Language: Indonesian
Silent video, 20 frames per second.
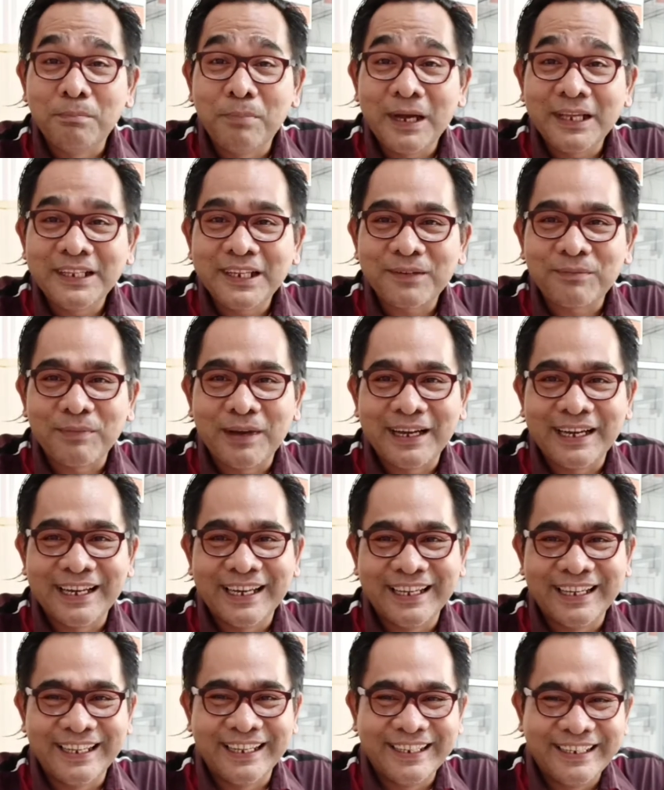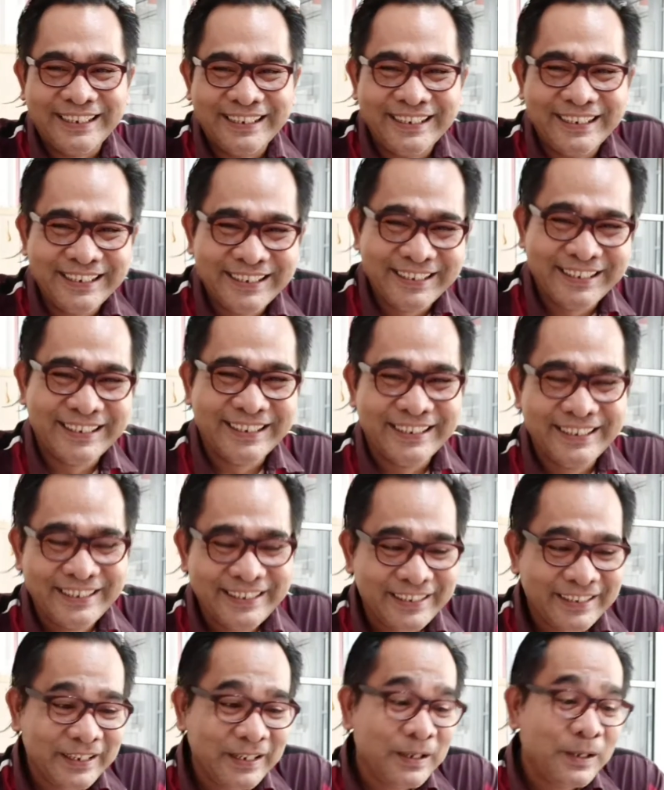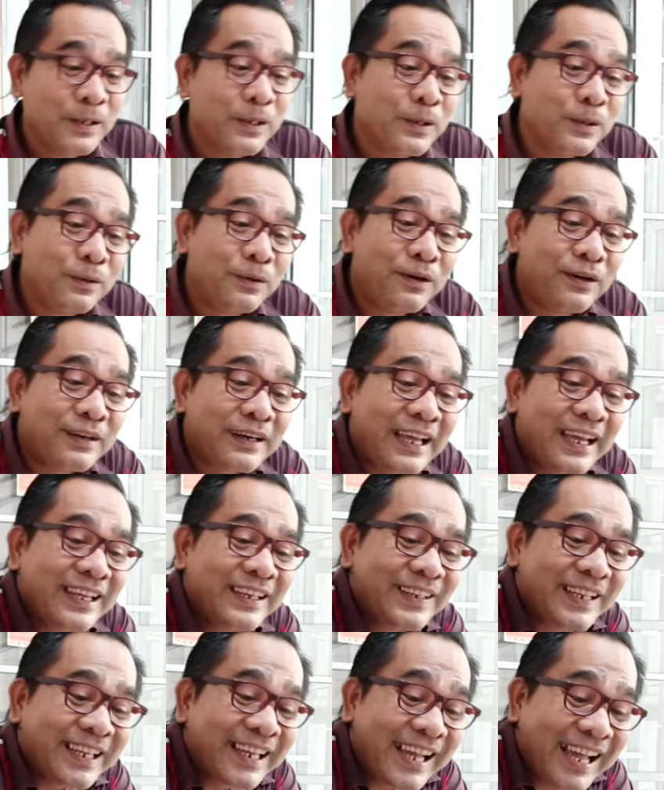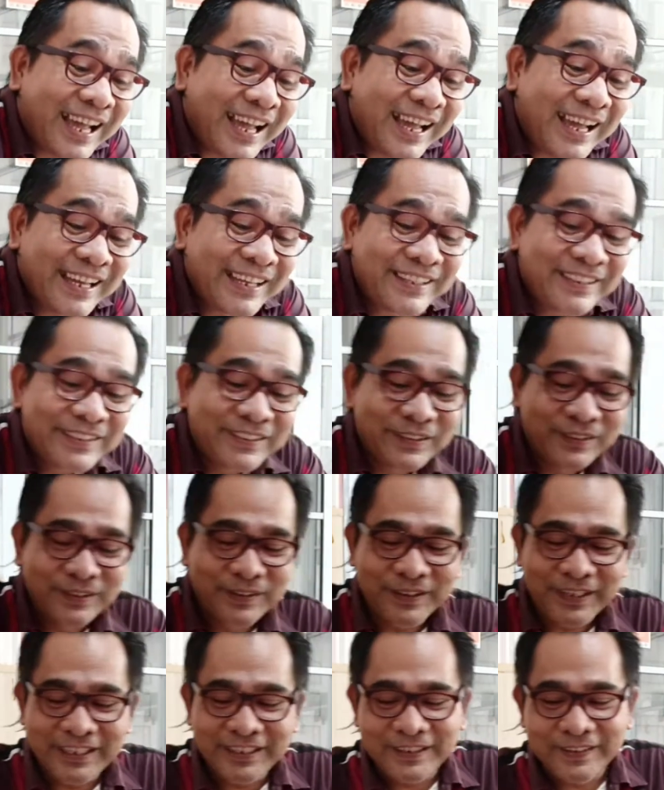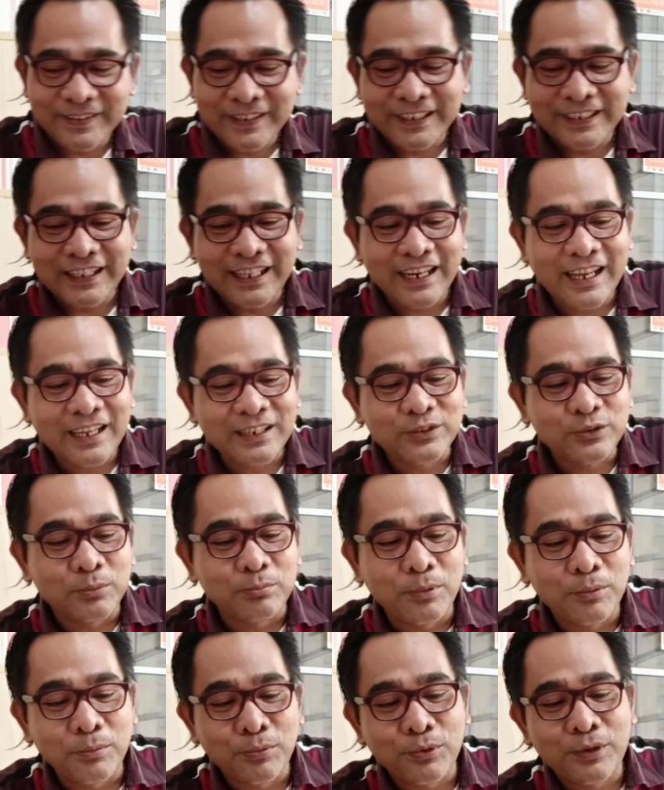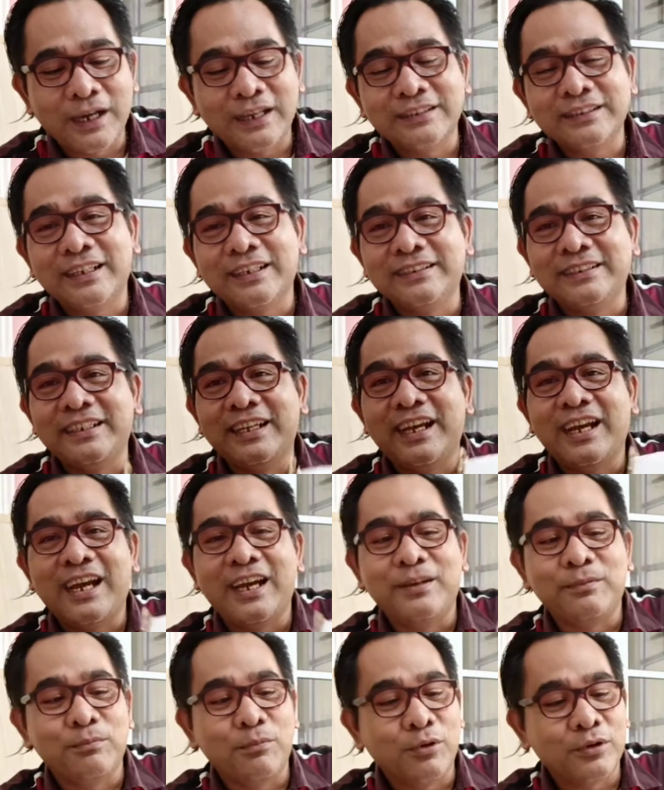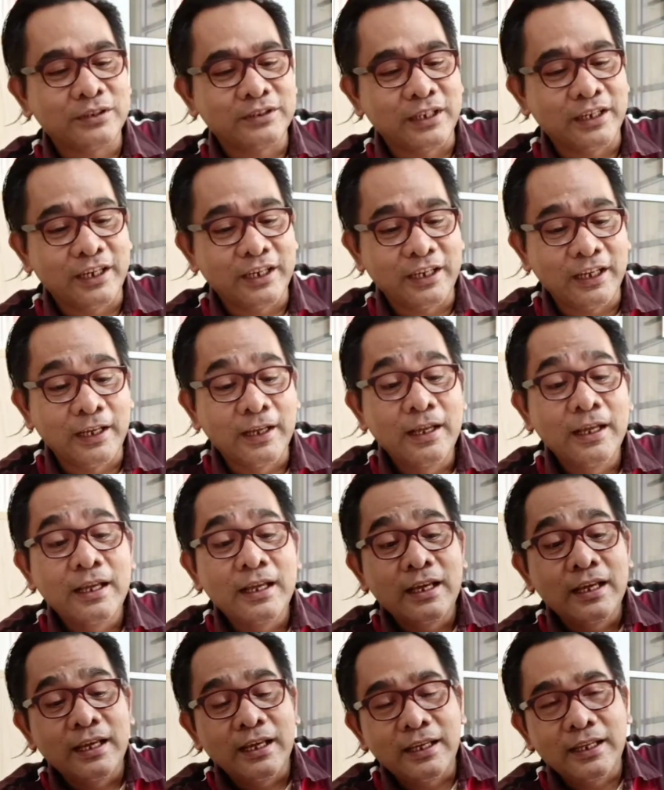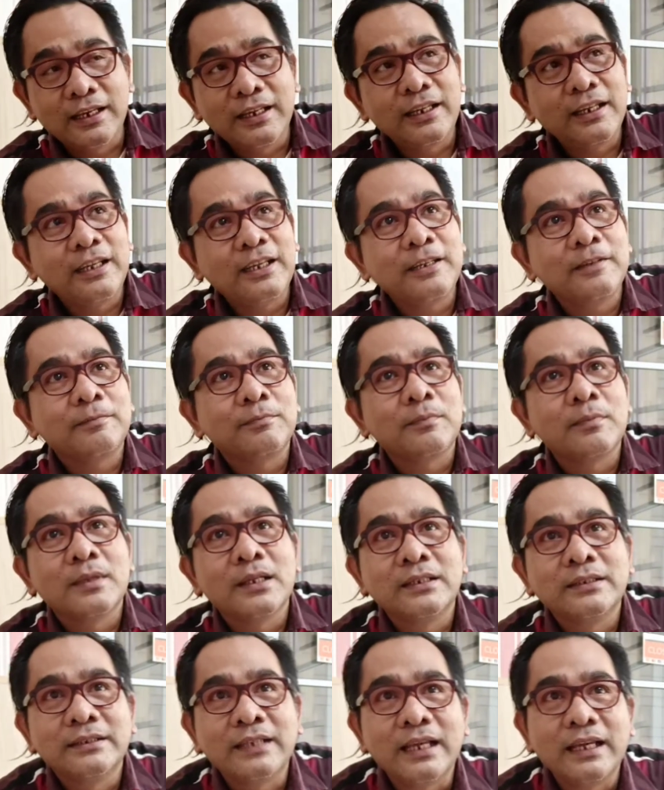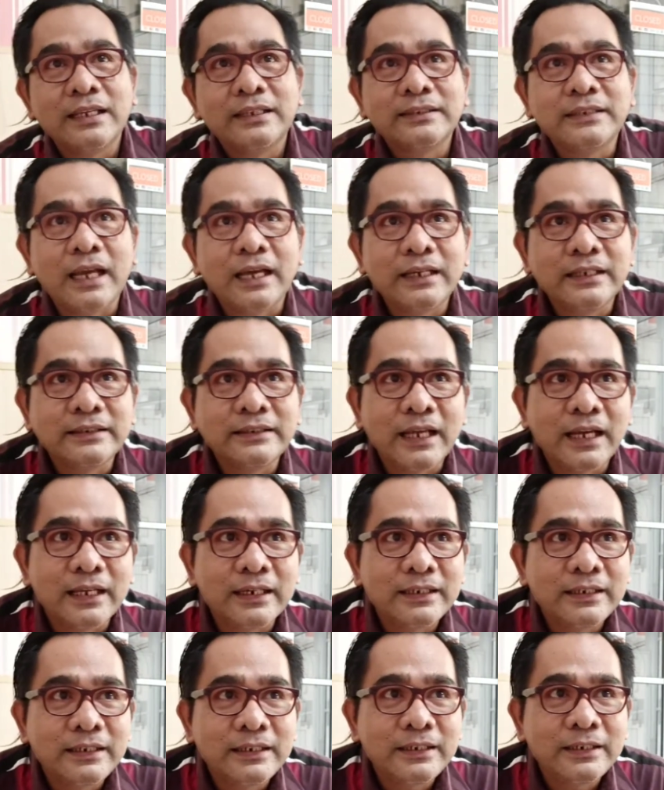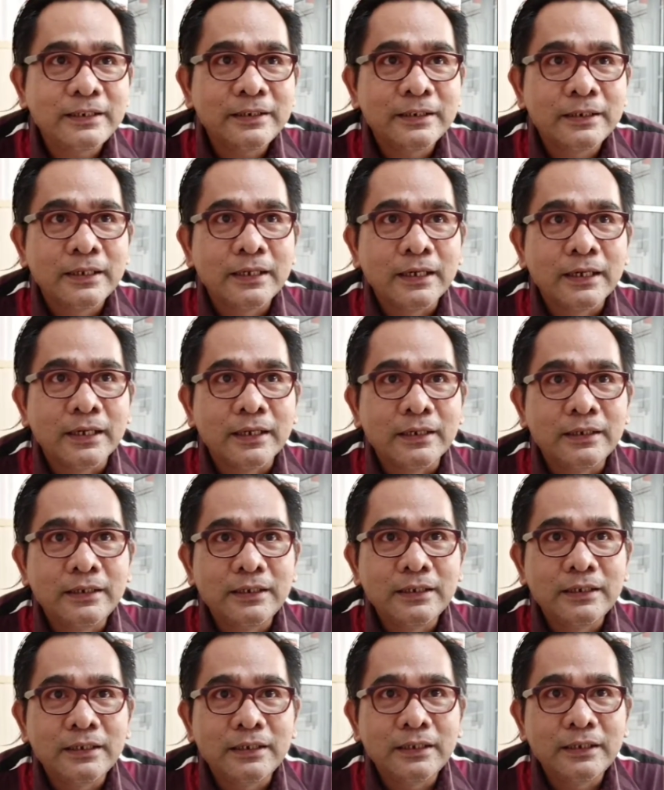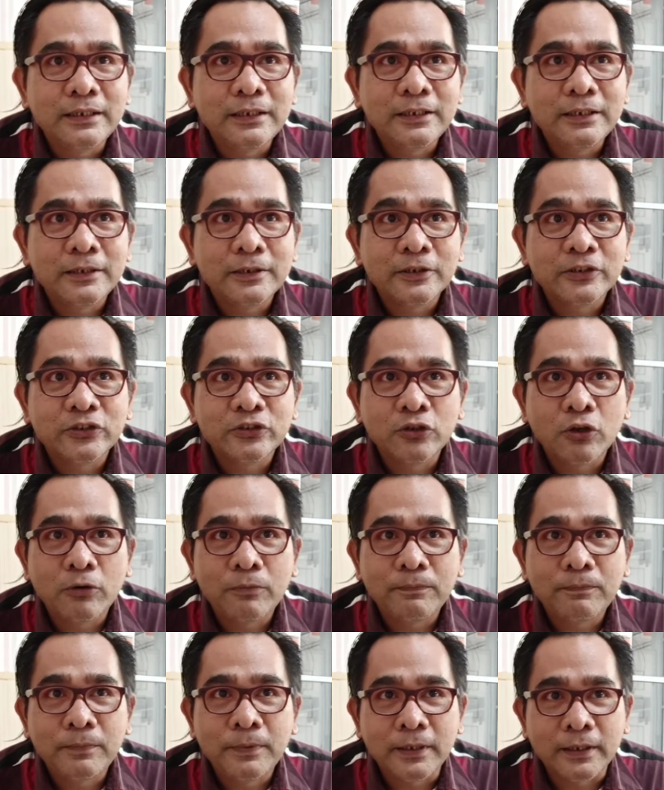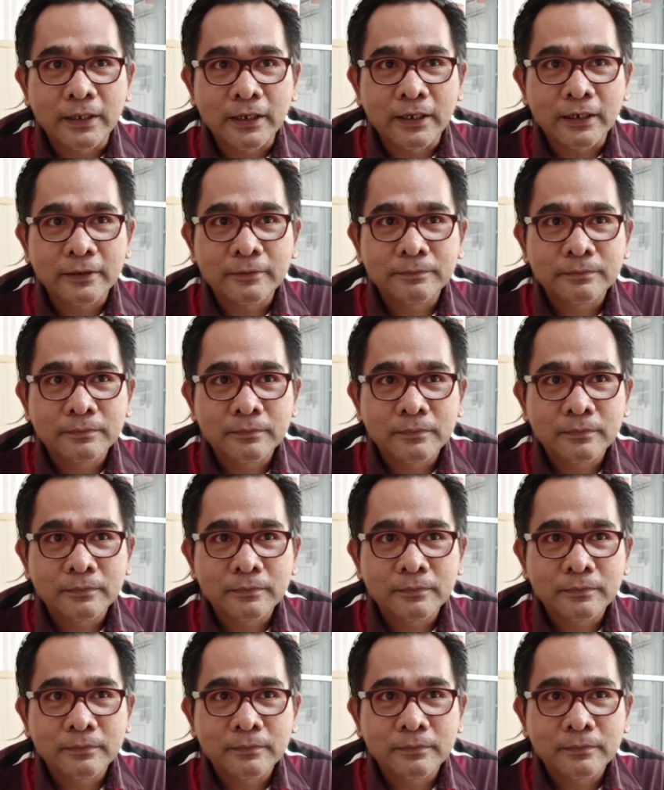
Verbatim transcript: banyak banget Alright ya guys, untuk itu kita langsung membuka saja unboxing ini. Ini saya cari-cari di Shopee ya.